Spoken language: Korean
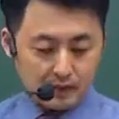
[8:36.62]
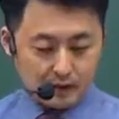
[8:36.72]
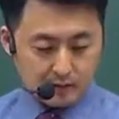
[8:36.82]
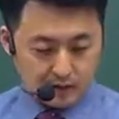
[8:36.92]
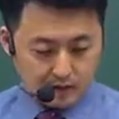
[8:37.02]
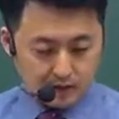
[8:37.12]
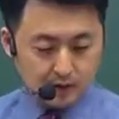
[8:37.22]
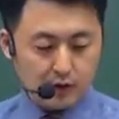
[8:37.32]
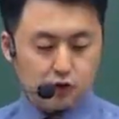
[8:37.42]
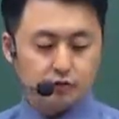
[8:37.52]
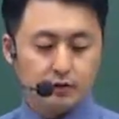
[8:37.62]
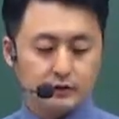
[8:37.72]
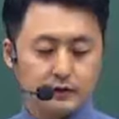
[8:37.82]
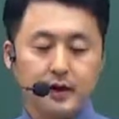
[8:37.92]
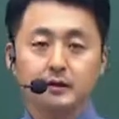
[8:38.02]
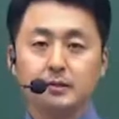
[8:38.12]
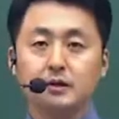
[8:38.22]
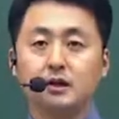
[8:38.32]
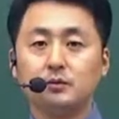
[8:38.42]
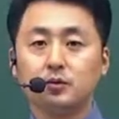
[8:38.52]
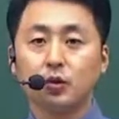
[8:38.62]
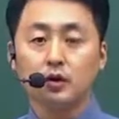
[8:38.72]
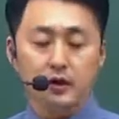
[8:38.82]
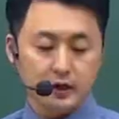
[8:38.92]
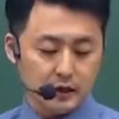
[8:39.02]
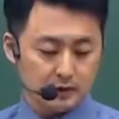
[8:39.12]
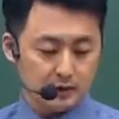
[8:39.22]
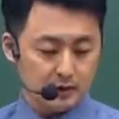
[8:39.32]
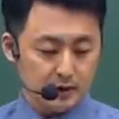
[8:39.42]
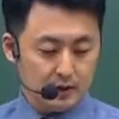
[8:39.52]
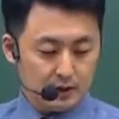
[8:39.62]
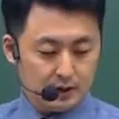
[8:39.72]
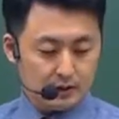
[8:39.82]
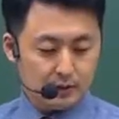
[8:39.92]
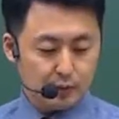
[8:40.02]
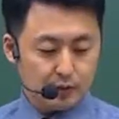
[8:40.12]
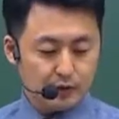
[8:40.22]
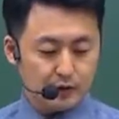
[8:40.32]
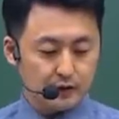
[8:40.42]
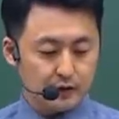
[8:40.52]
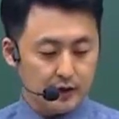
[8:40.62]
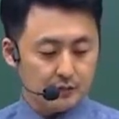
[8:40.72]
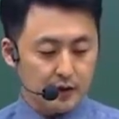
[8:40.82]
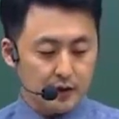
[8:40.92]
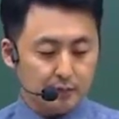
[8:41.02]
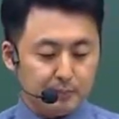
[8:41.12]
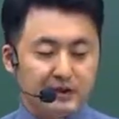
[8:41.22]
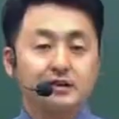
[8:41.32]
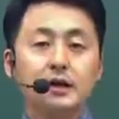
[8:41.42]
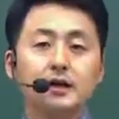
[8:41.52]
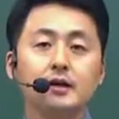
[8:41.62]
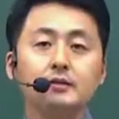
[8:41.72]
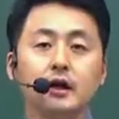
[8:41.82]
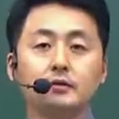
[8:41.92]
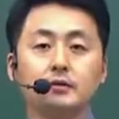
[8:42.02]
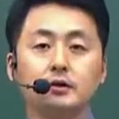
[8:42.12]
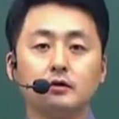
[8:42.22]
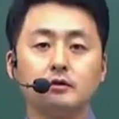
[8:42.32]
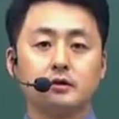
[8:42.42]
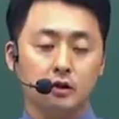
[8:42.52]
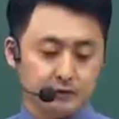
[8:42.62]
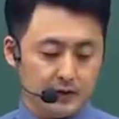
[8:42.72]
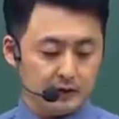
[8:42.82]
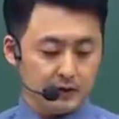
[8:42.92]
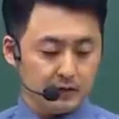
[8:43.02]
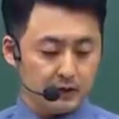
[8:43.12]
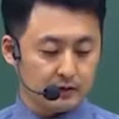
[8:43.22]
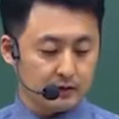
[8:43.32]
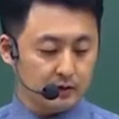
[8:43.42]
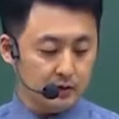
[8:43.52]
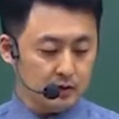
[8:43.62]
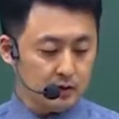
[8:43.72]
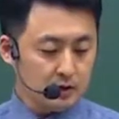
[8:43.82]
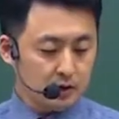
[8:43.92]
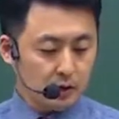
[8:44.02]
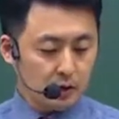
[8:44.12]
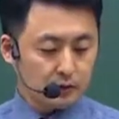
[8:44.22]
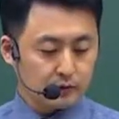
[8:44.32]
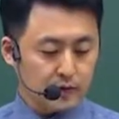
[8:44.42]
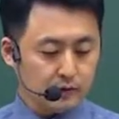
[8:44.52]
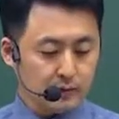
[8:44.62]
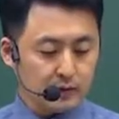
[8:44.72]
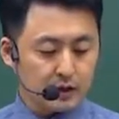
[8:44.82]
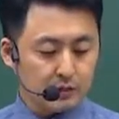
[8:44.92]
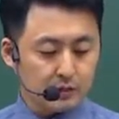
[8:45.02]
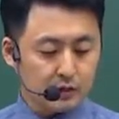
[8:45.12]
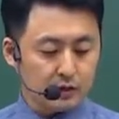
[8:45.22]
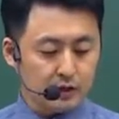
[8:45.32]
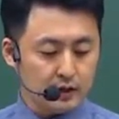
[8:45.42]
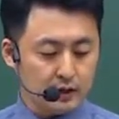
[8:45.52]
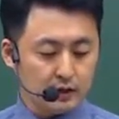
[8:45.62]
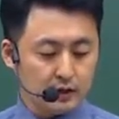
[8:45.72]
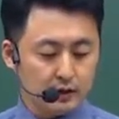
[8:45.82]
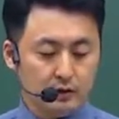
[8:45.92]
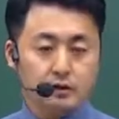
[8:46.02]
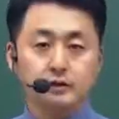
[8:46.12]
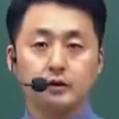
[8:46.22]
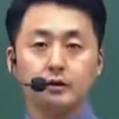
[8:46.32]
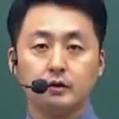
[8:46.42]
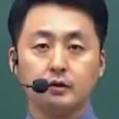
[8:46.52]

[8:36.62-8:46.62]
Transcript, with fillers: 그러면은 두 번째 상담의 기본 원리 이렇게 보셔야 되는데, 비스텍이라는 사람은요, 직업상담사는요 이런 상담의 기본 원리를 이제